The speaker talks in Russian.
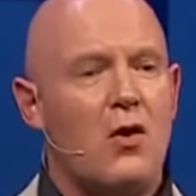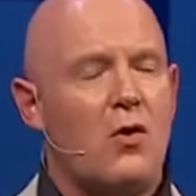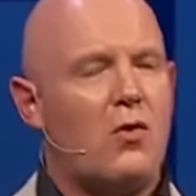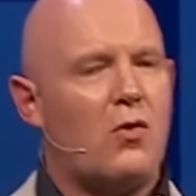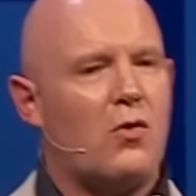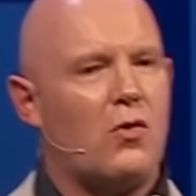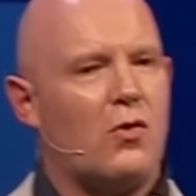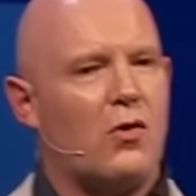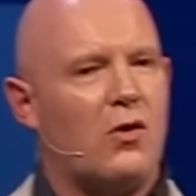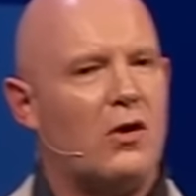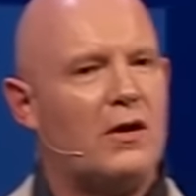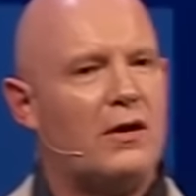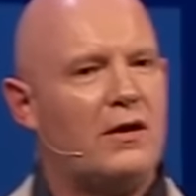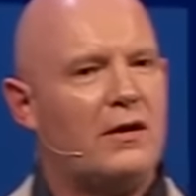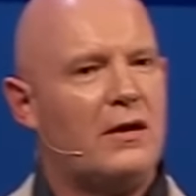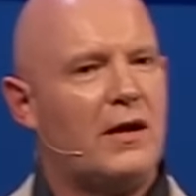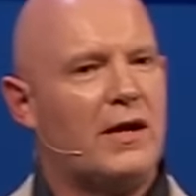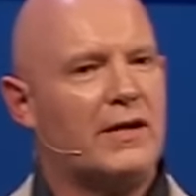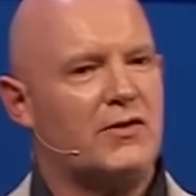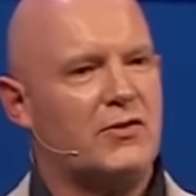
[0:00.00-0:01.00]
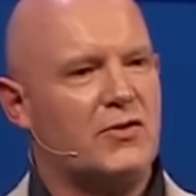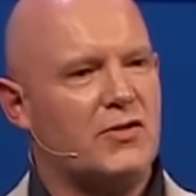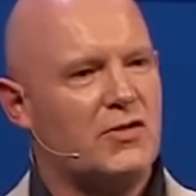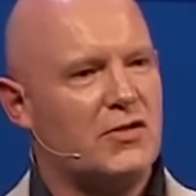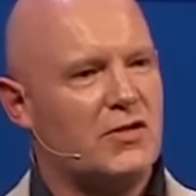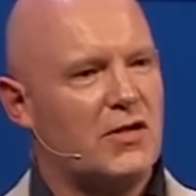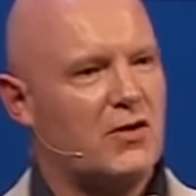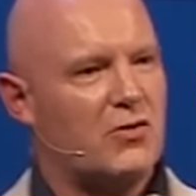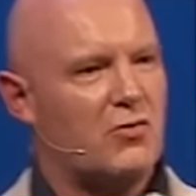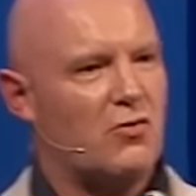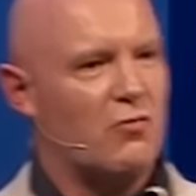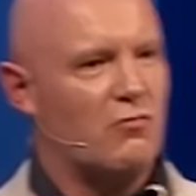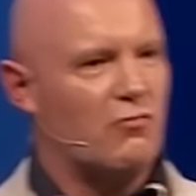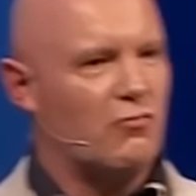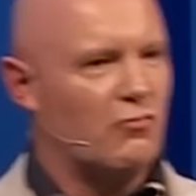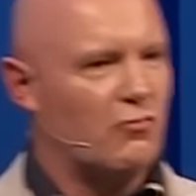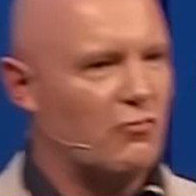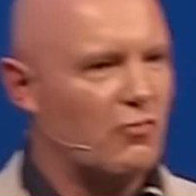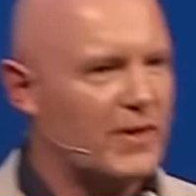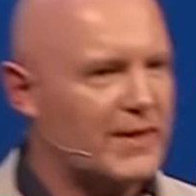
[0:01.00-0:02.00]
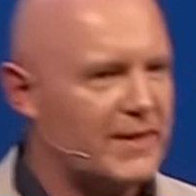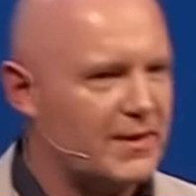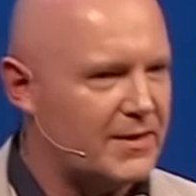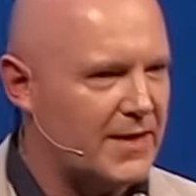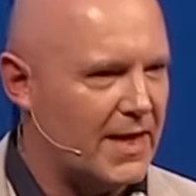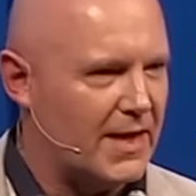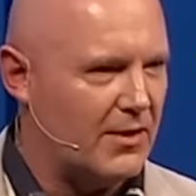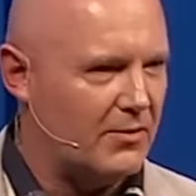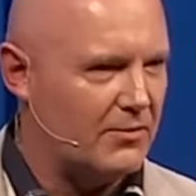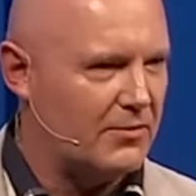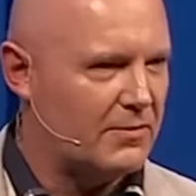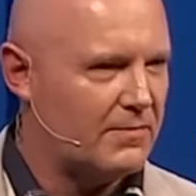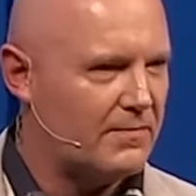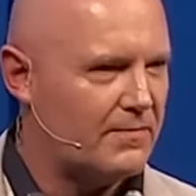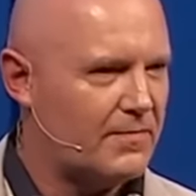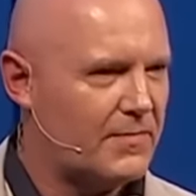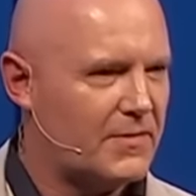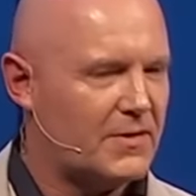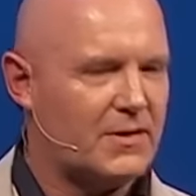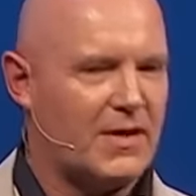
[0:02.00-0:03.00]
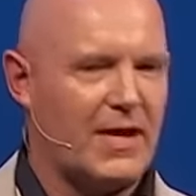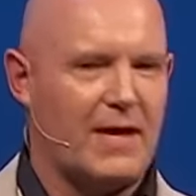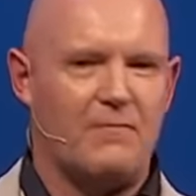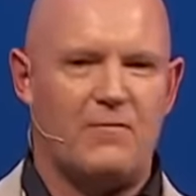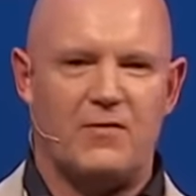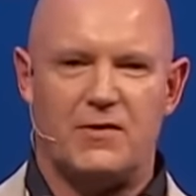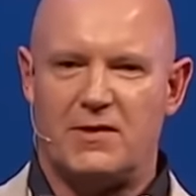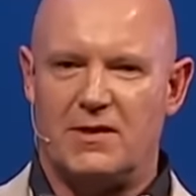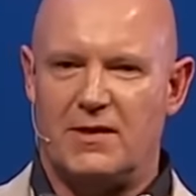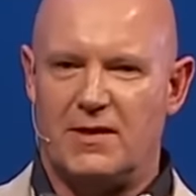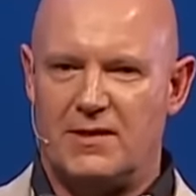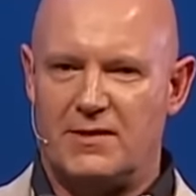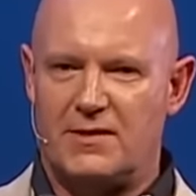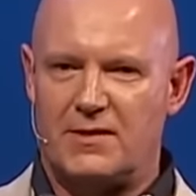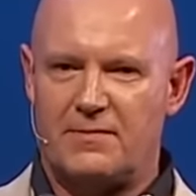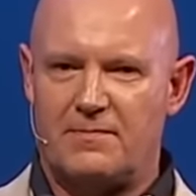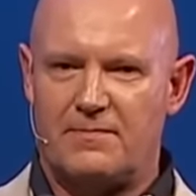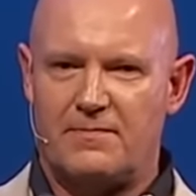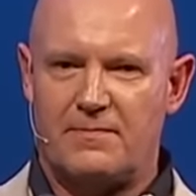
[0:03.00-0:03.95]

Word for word: Или же я могу замедлить темп, дабы выделить что-то.